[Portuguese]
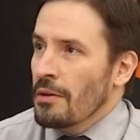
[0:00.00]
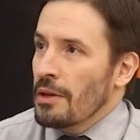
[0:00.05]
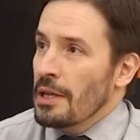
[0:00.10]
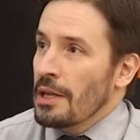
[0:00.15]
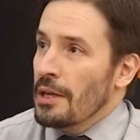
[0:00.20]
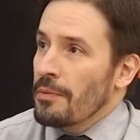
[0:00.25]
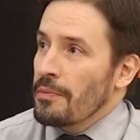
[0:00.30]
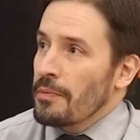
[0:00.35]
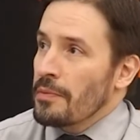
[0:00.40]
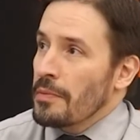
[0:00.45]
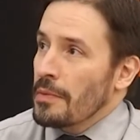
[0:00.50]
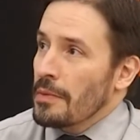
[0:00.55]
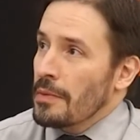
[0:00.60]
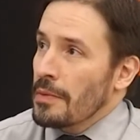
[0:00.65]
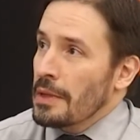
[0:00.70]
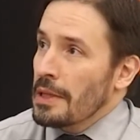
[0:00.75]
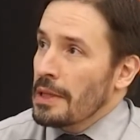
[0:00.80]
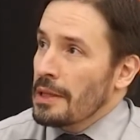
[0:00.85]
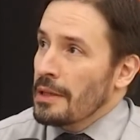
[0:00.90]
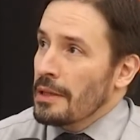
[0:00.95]
Olha,
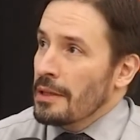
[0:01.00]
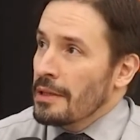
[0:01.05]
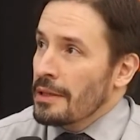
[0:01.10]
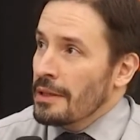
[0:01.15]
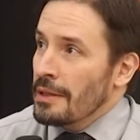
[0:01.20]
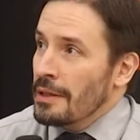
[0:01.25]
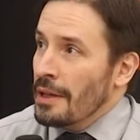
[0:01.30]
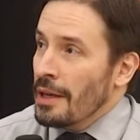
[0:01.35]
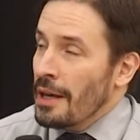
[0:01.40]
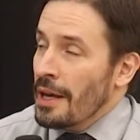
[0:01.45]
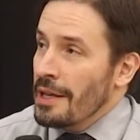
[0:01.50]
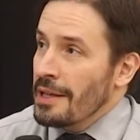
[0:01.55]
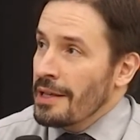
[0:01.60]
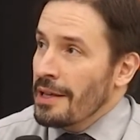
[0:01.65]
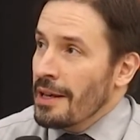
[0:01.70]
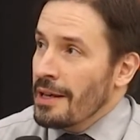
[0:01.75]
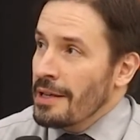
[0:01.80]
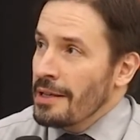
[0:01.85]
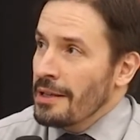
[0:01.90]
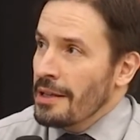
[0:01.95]

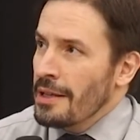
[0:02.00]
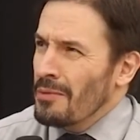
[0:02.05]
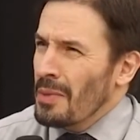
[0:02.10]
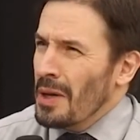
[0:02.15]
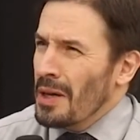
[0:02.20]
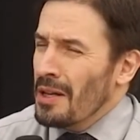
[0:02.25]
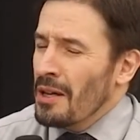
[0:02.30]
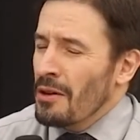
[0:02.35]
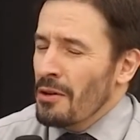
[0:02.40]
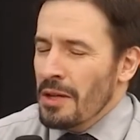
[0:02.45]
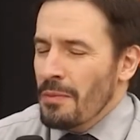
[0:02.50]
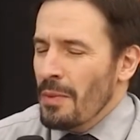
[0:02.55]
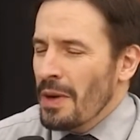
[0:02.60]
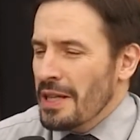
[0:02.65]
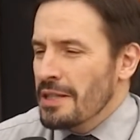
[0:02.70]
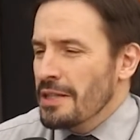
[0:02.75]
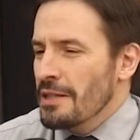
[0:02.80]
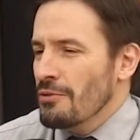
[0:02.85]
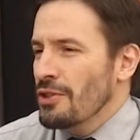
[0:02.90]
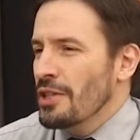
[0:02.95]
aí, aí tem uma, é uma
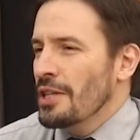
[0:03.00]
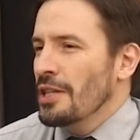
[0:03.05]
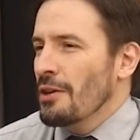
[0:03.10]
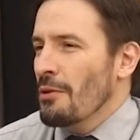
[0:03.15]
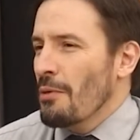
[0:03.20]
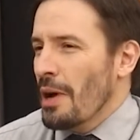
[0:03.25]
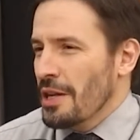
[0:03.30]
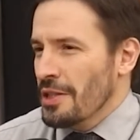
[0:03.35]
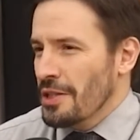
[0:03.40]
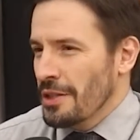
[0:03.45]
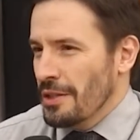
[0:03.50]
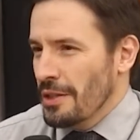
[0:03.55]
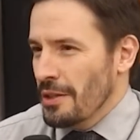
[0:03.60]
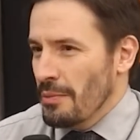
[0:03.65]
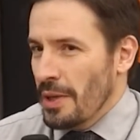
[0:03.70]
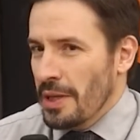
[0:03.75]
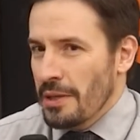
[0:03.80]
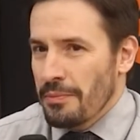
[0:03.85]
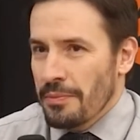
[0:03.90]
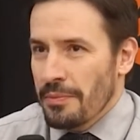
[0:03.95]
questão de linguagem
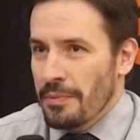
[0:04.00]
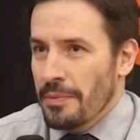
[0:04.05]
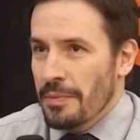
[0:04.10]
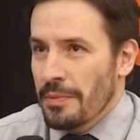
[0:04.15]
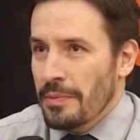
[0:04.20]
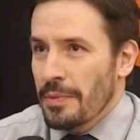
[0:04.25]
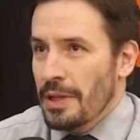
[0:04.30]
também. Tá.